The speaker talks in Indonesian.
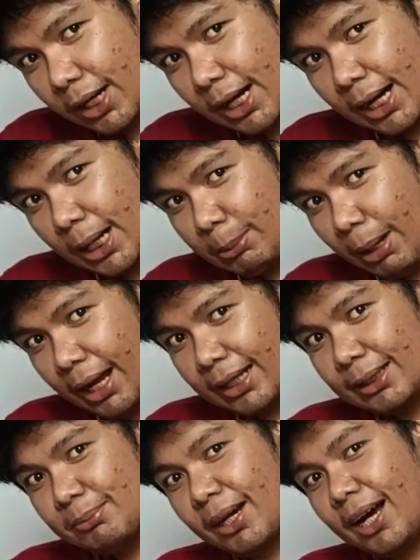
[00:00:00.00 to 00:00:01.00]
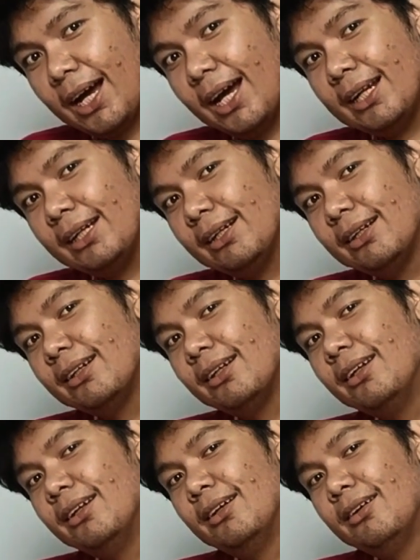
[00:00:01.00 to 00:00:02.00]
wah mantep kan
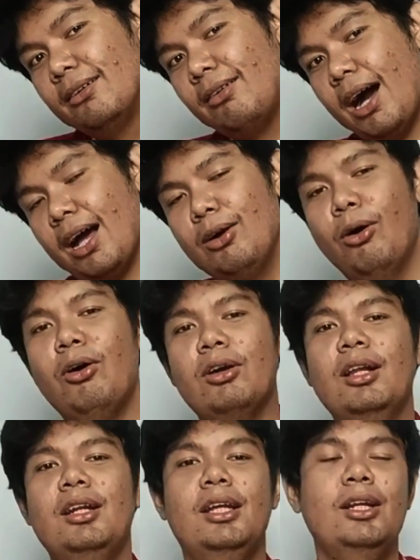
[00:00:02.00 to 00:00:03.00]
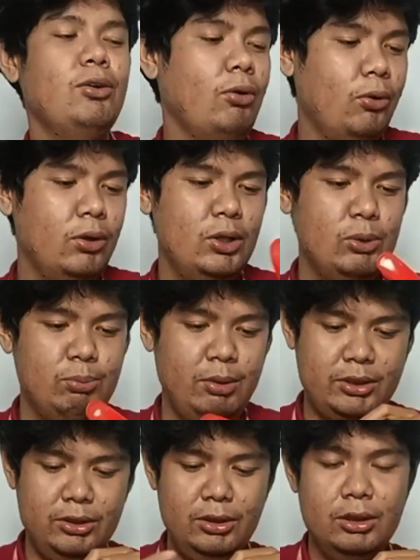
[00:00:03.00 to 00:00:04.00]
wah gokil nih ini kalau gue
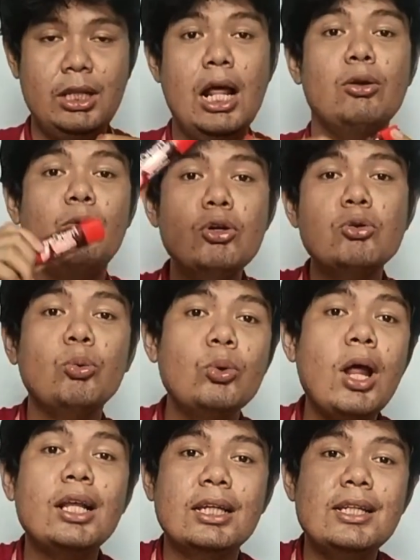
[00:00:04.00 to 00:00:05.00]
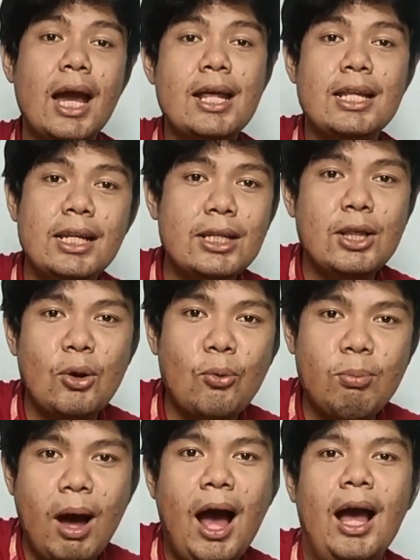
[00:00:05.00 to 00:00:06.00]
pasti nah gue udah nyediain ini di
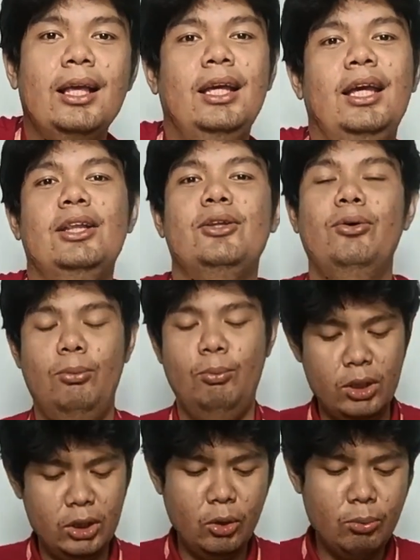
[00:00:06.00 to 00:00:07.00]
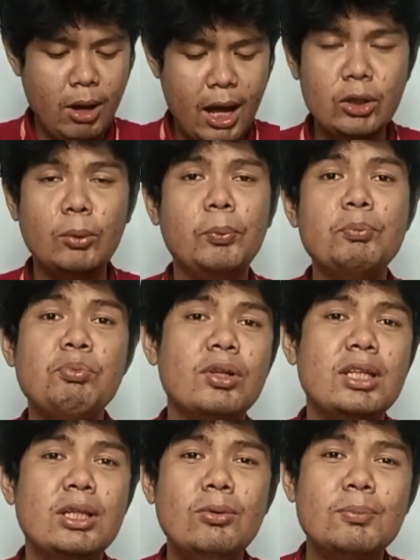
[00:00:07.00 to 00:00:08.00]
rumah gitu buat di rumah ataupun
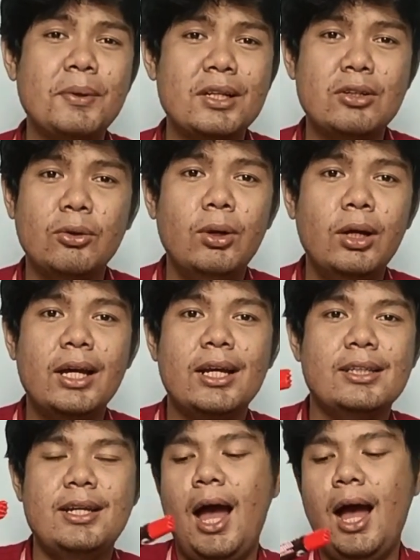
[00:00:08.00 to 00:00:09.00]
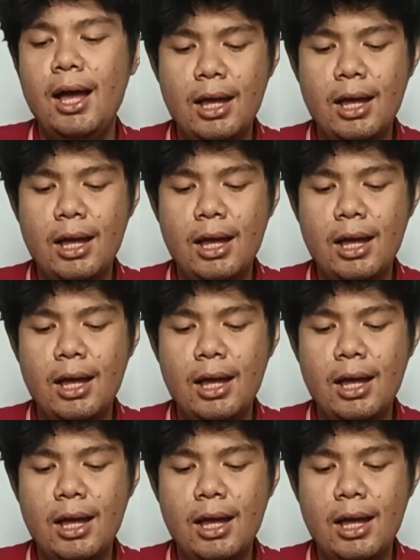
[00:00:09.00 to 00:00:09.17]
buat di gue pada saat gue lagi kerja